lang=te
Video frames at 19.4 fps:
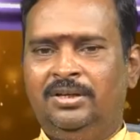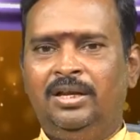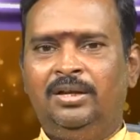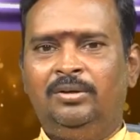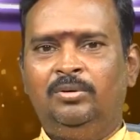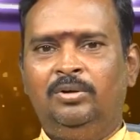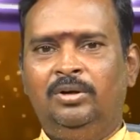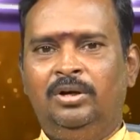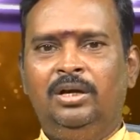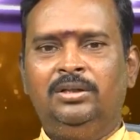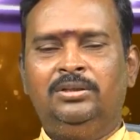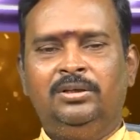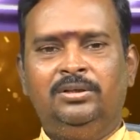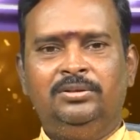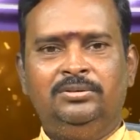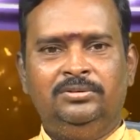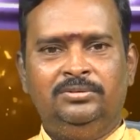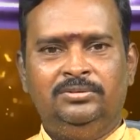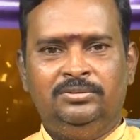నేను గత
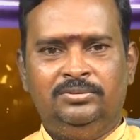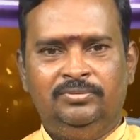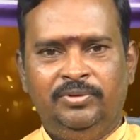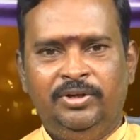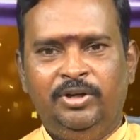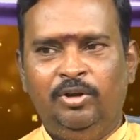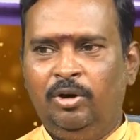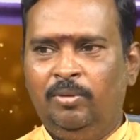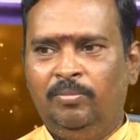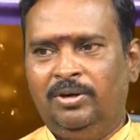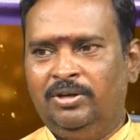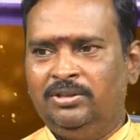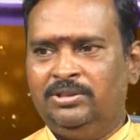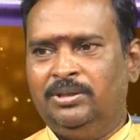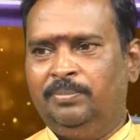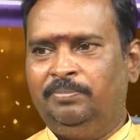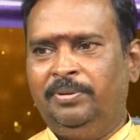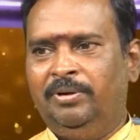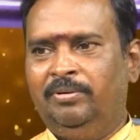వీడియోలో మనం
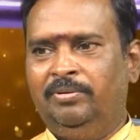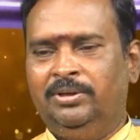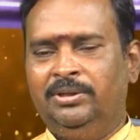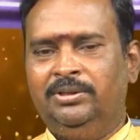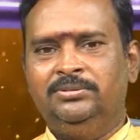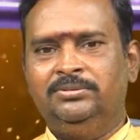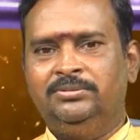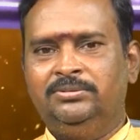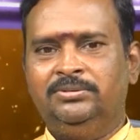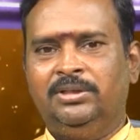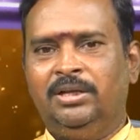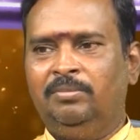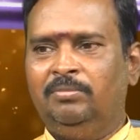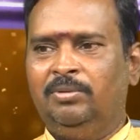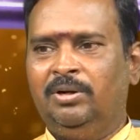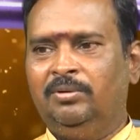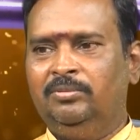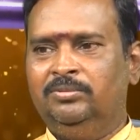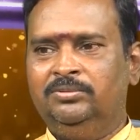చెప్పామండి
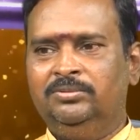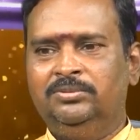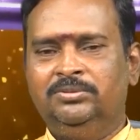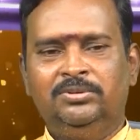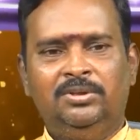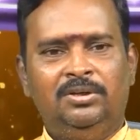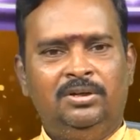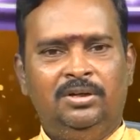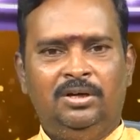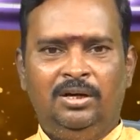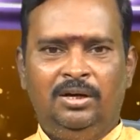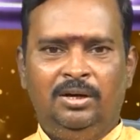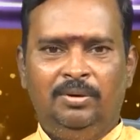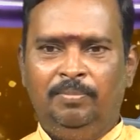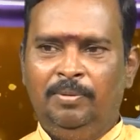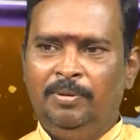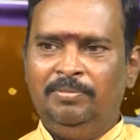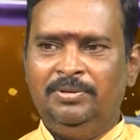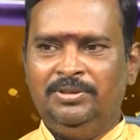దాన్ని మనం
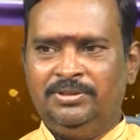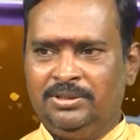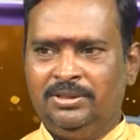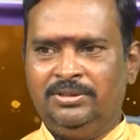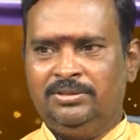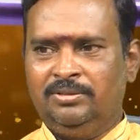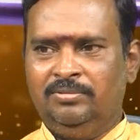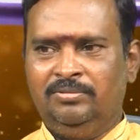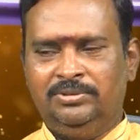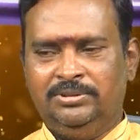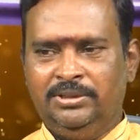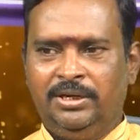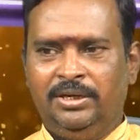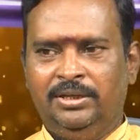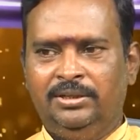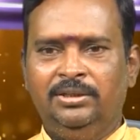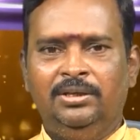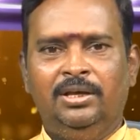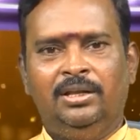పబ్లిష్ చేసినామని
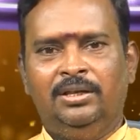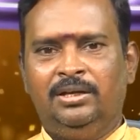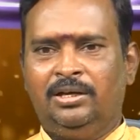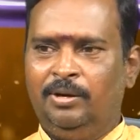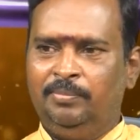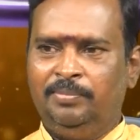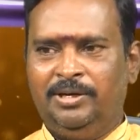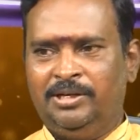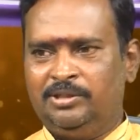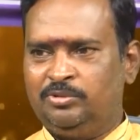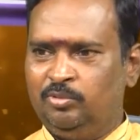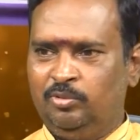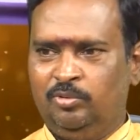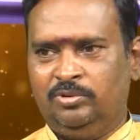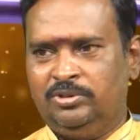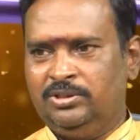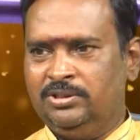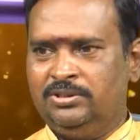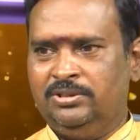జరిగింది అది కాపీ రైట్స్
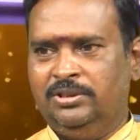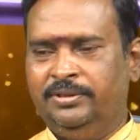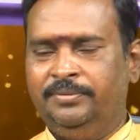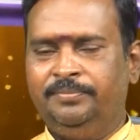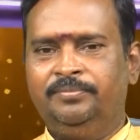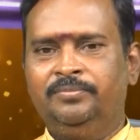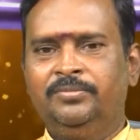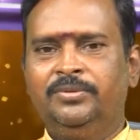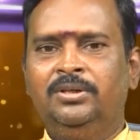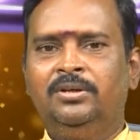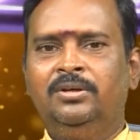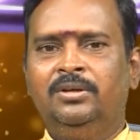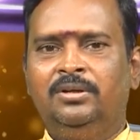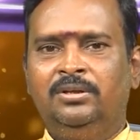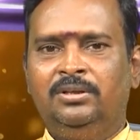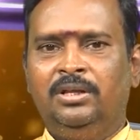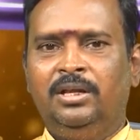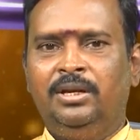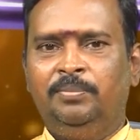కూడా వచ్చేసినాయి
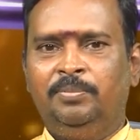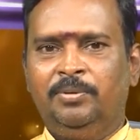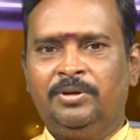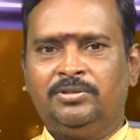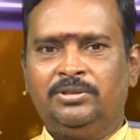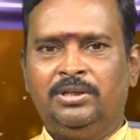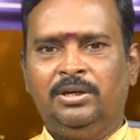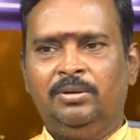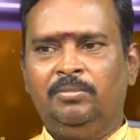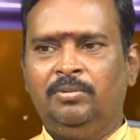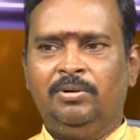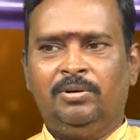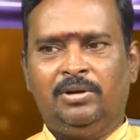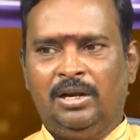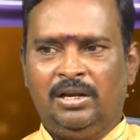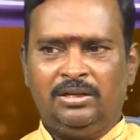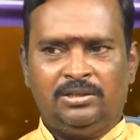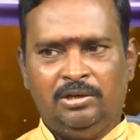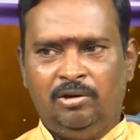దాన్ని ప్రస్తుతానికి మనం
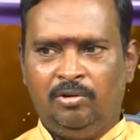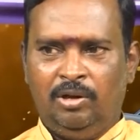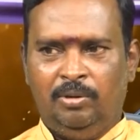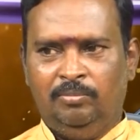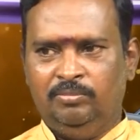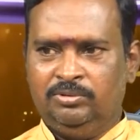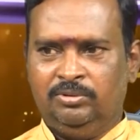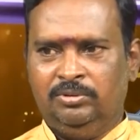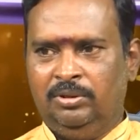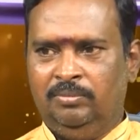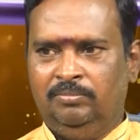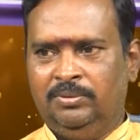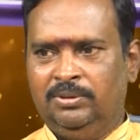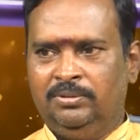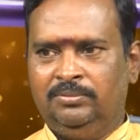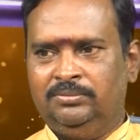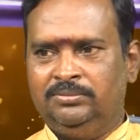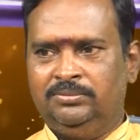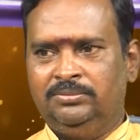క్లాసులలో అమ్ముతున్నాం
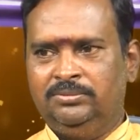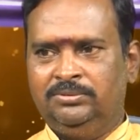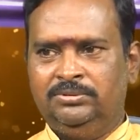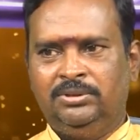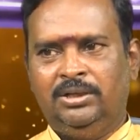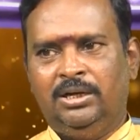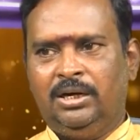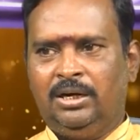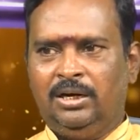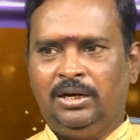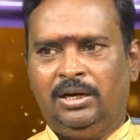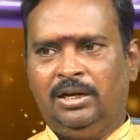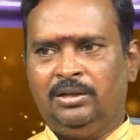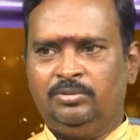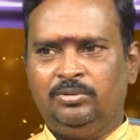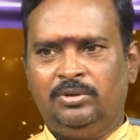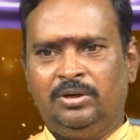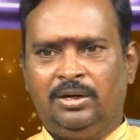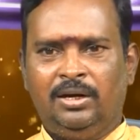మనం hmm. ఎక్కడ
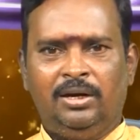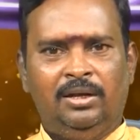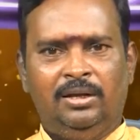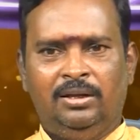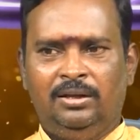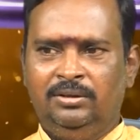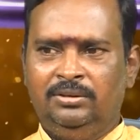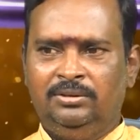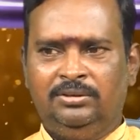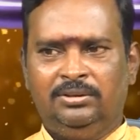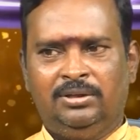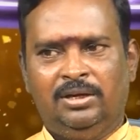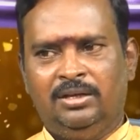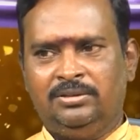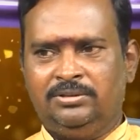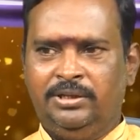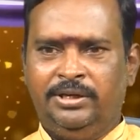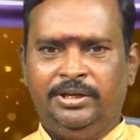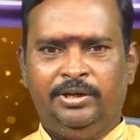క్లాస్ ఉంటే అక్కడ
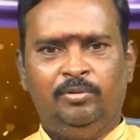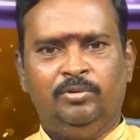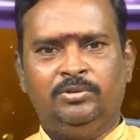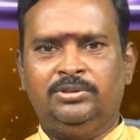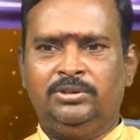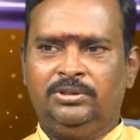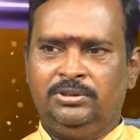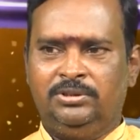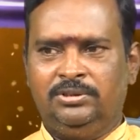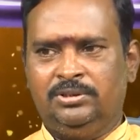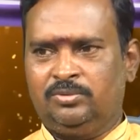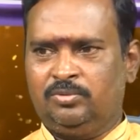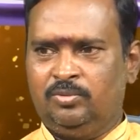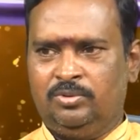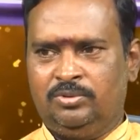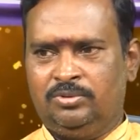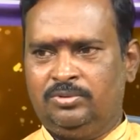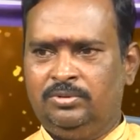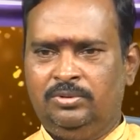క్లాస్ ఎండింగ్లో వచ్చి
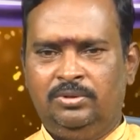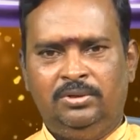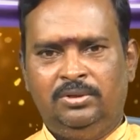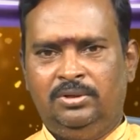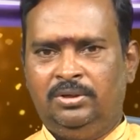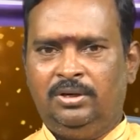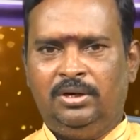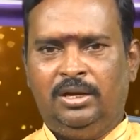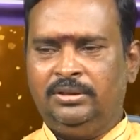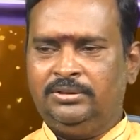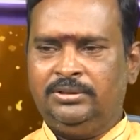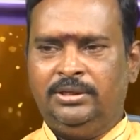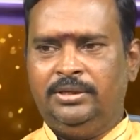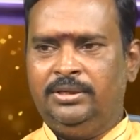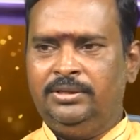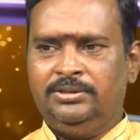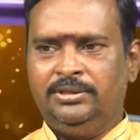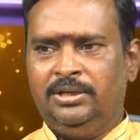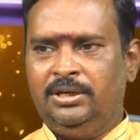తీసేసుకోవచ్చు క్లాస్
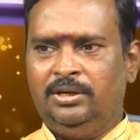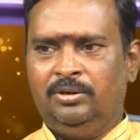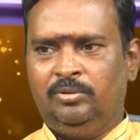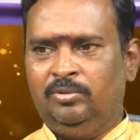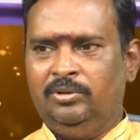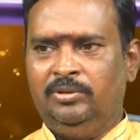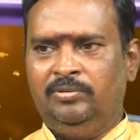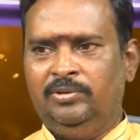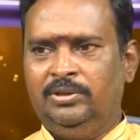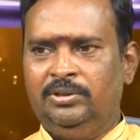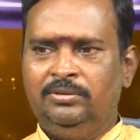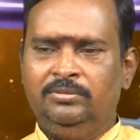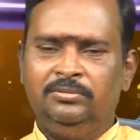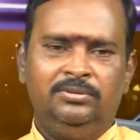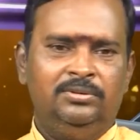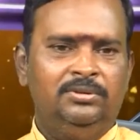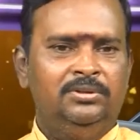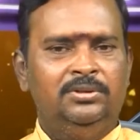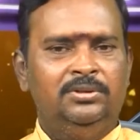అటెండ్ చేయాలని రూల్ ఏం లేదు